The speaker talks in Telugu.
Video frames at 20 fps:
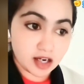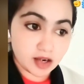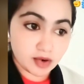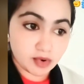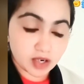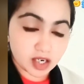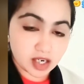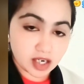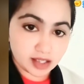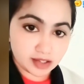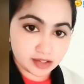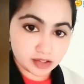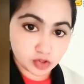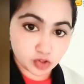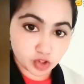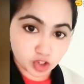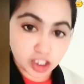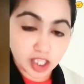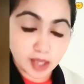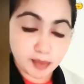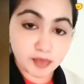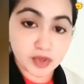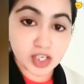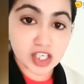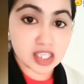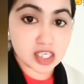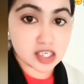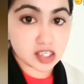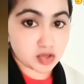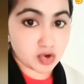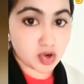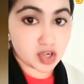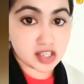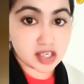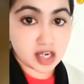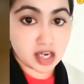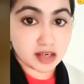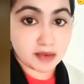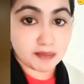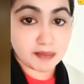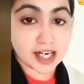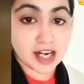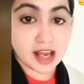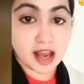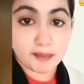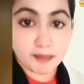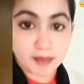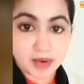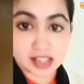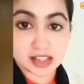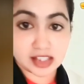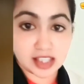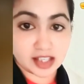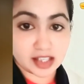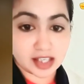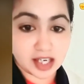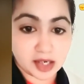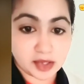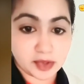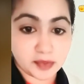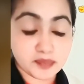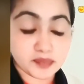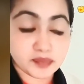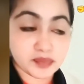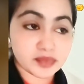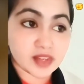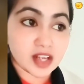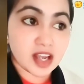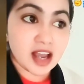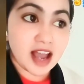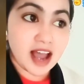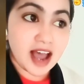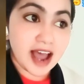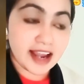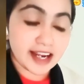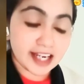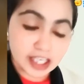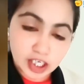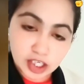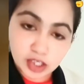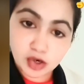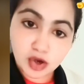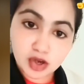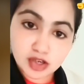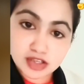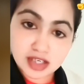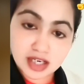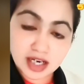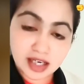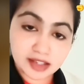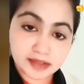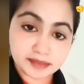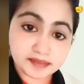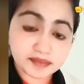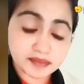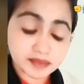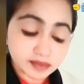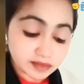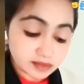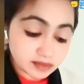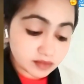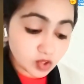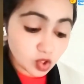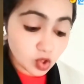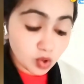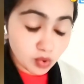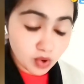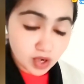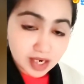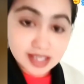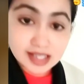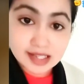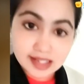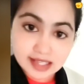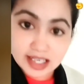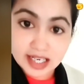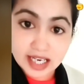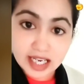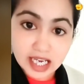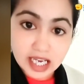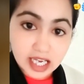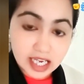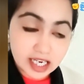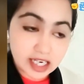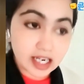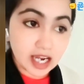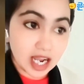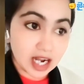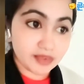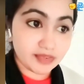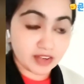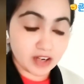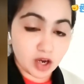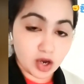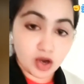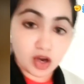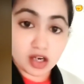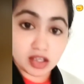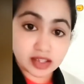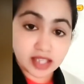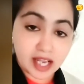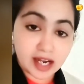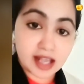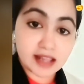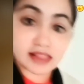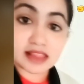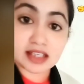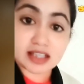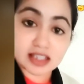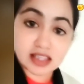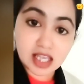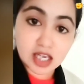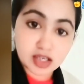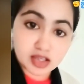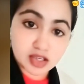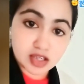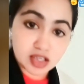ఒక గుర్తింపుని తీసుకొచ్చారు మన అంబేద్కర్ గారు ఈ రోజున ఒక స్త్రీ ఈ గల్ఫ్లో తనంతట తను